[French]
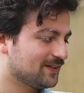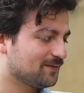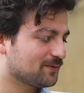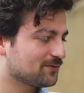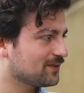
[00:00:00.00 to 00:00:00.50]
tu as
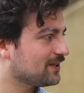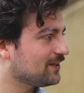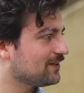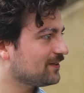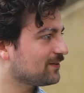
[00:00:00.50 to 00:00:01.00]
l'impression qu'il y
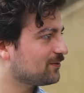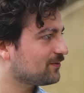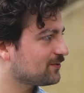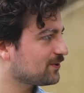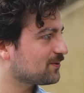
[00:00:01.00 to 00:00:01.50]
a un
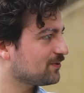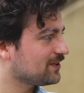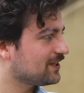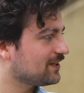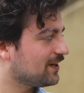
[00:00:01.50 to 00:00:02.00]
sens
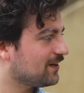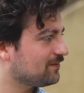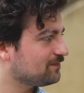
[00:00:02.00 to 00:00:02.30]
politique derrière